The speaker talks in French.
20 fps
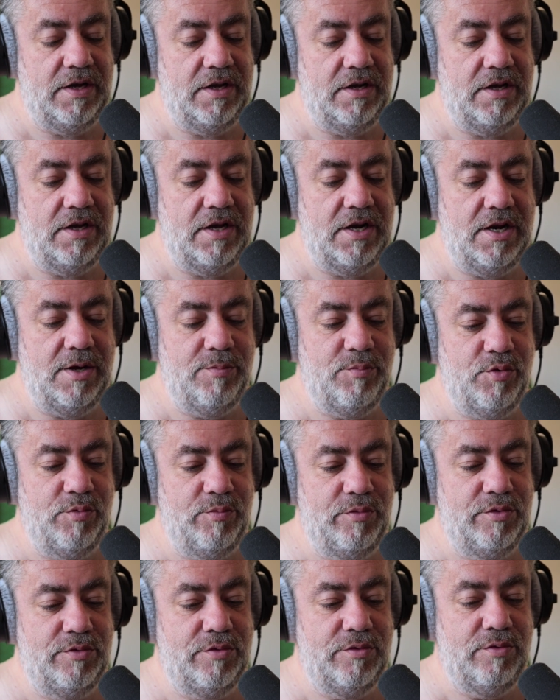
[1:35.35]
elle a pour
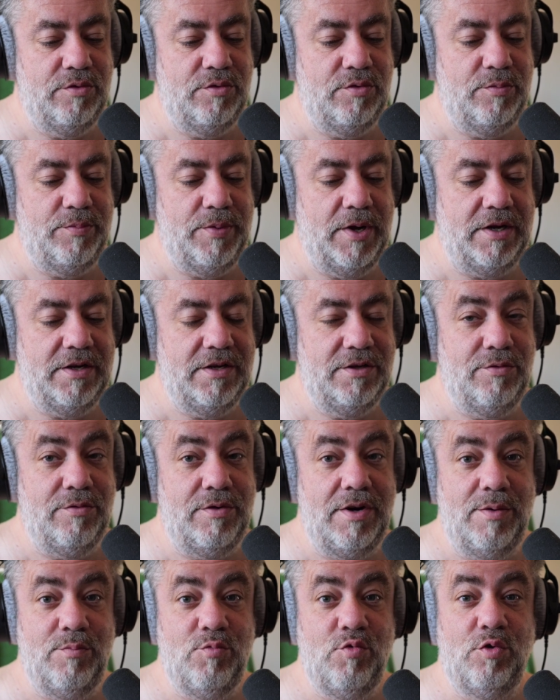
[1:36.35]
but de te parler
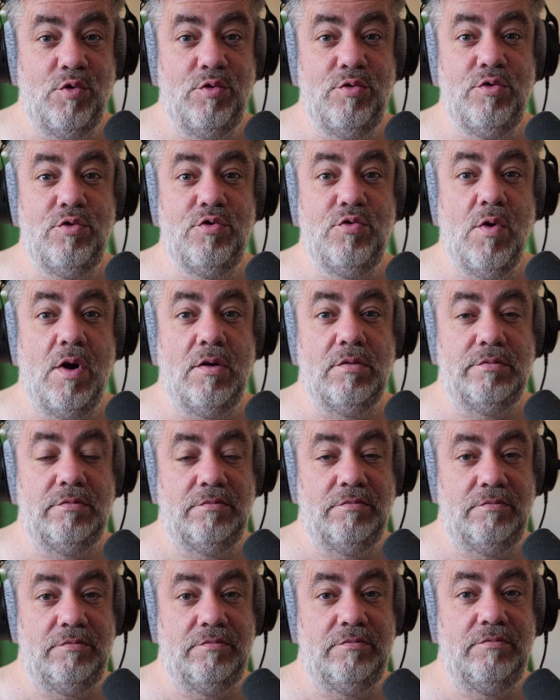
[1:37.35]
de l'amour de soi
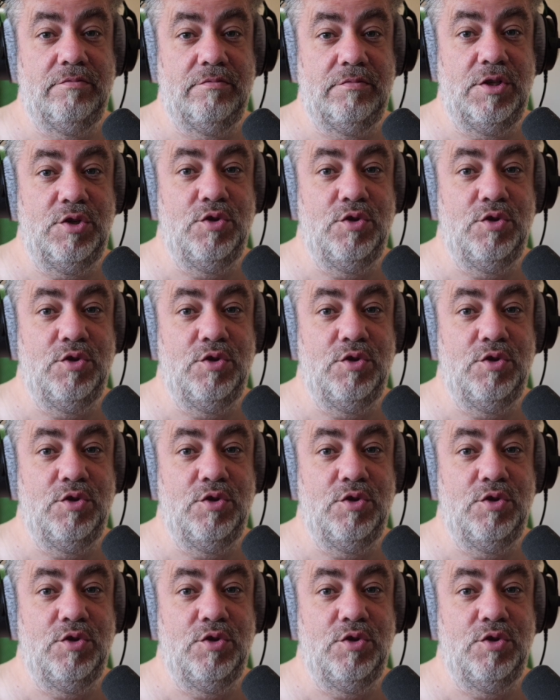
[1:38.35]
mm.